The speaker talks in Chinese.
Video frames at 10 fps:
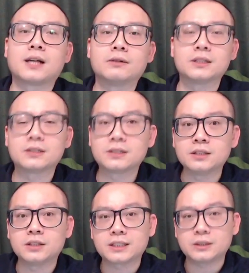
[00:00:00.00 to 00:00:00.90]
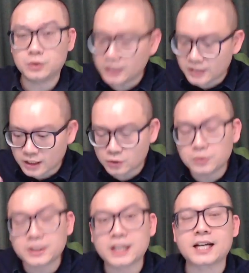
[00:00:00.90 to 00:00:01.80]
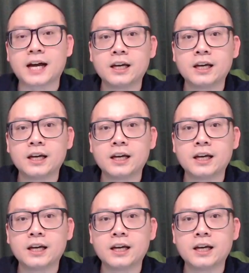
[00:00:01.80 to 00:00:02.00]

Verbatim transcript: 只是一些出现在。